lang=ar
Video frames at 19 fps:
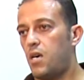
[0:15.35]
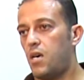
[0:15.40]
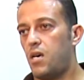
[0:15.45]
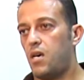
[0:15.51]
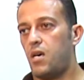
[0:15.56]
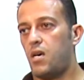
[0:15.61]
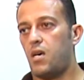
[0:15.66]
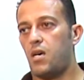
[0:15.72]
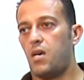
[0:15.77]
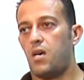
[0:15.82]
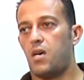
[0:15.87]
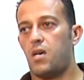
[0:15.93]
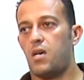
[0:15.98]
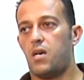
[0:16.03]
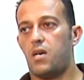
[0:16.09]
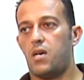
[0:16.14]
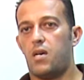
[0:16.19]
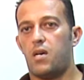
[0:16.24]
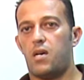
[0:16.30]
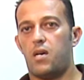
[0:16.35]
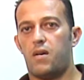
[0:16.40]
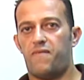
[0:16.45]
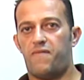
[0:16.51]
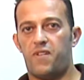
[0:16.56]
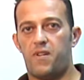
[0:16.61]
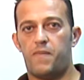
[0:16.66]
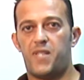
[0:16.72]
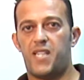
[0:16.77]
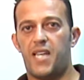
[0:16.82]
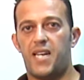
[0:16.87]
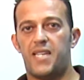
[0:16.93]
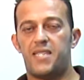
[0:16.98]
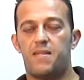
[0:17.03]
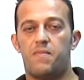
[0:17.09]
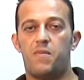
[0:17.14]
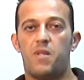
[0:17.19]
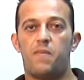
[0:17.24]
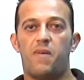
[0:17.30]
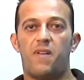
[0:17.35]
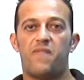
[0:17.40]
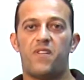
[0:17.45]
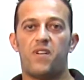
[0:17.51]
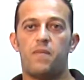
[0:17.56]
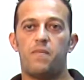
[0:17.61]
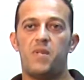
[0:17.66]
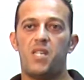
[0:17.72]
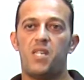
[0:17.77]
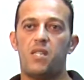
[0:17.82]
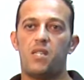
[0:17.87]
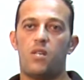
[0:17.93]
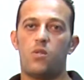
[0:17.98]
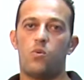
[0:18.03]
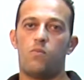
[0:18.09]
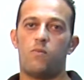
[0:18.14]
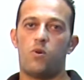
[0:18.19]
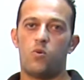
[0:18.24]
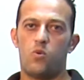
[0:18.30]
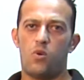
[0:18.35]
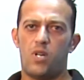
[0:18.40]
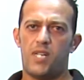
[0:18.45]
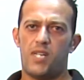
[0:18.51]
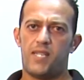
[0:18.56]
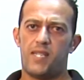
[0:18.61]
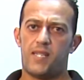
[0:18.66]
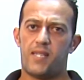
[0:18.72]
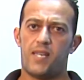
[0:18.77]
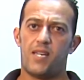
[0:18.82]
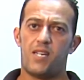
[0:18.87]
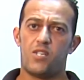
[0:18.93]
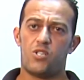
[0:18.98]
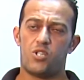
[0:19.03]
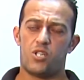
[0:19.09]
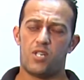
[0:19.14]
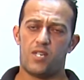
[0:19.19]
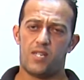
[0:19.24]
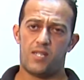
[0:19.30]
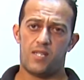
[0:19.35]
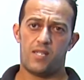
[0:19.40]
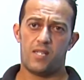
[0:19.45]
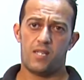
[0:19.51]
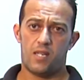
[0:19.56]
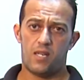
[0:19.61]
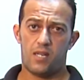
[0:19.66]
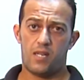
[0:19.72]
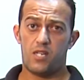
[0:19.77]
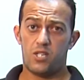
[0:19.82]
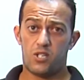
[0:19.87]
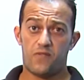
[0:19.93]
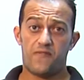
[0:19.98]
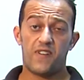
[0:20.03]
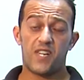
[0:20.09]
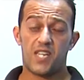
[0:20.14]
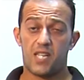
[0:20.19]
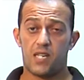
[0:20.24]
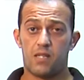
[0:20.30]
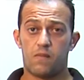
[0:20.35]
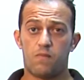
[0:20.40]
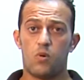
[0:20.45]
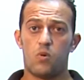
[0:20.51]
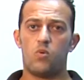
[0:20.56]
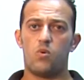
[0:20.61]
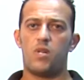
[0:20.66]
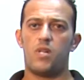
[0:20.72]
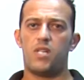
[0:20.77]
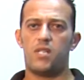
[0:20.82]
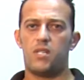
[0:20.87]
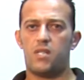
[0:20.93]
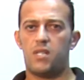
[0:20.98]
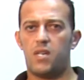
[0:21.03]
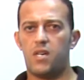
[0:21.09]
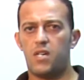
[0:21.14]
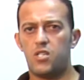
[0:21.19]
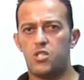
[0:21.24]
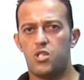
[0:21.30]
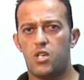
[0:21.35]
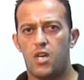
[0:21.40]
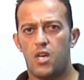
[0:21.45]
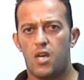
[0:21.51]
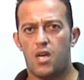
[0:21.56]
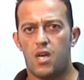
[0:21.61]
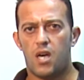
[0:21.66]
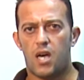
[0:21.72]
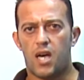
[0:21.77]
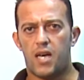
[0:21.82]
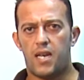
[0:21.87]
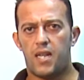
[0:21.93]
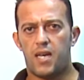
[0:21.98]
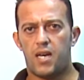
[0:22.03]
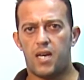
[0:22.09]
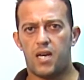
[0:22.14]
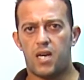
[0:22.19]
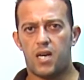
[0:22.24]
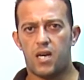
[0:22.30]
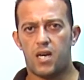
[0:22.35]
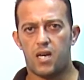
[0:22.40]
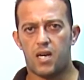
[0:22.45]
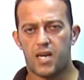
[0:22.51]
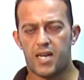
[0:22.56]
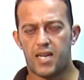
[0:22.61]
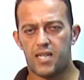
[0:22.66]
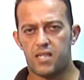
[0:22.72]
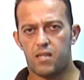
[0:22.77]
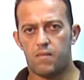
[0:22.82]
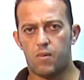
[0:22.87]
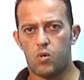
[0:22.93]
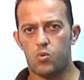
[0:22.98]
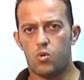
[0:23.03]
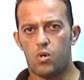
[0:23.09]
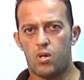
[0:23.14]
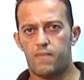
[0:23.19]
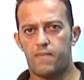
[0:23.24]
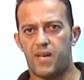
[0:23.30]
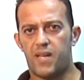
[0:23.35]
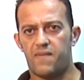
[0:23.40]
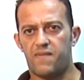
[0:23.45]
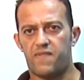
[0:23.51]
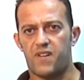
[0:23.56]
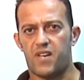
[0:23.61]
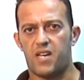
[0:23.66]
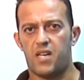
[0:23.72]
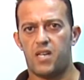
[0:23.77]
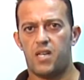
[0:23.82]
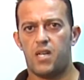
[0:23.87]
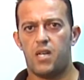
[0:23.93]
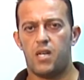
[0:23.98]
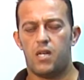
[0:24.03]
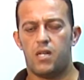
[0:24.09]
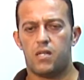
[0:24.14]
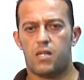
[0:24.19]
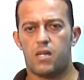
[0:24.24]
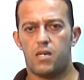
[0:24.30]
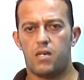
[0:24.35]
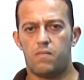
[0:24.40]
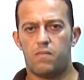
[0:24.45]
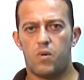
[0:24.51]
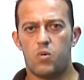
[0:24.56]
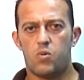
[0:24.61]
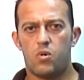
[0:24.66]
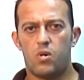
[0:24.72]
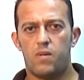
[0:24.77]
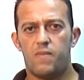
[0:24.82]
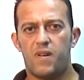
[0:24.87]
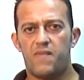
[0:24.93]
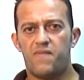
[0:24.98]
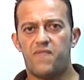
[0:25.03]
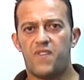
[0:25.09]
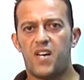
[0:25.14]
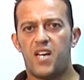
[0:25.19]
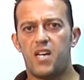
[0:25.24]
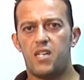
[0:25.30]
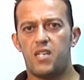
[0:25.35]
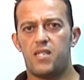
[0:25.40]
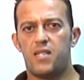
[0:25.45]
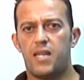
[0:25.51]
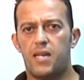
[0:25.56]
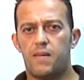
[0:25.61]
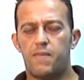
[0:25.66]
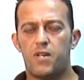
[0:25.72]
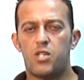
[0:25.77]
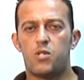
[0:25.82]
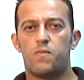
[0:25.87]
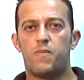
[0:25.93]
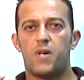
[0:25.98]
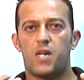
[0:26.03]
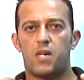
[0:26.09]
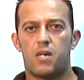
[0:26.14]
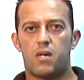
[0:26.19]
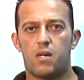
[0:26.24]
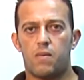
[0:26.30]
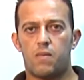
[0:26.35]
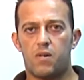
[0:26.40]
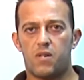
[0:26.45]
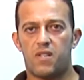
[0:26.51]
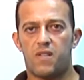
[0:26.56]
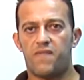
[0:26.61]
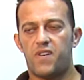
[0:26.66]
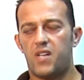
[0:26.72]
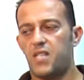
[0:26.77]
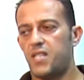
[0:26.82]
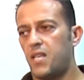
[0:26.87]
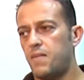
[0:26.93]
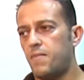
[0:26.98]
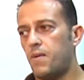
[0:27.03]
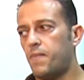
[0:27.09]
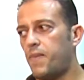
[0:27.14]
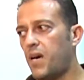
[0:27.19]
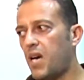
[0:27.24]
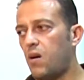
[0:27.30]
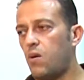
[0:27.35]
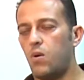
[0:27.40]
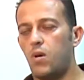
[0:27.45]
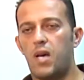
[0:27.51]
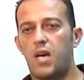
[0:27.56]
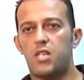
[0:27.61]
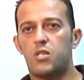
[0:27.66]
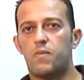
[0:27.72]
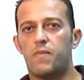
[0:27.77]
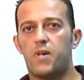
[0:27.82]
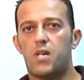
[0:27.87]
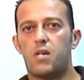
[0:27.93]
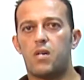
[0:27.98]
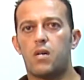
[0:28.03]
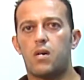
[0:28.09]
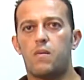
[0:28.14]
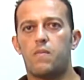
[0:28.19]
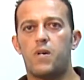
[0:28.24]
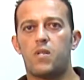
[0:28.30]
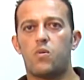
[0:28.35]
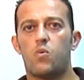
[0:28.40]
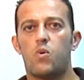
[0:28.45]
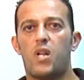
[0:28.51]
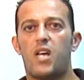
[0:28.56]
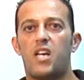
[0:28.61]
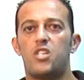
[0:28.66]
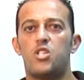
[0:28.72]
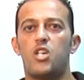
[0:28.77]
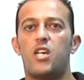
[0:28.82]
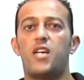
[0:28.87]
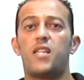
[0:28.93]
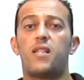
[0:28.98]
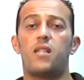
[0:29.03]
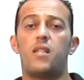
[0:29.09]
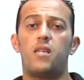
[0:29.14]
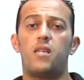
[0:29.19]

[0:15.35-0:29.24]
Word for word: آه، في البداية لازم نبقى فاهمين إنه موضوع الإنتاج إن إيش فكرة موضوع الإنتاج أنا أخدنا موضوع المنفعة طيب موضوع المنفعة إن أنا بشبع رغباتي فأنا دايما بحاول أشبع الرغبات والحاجات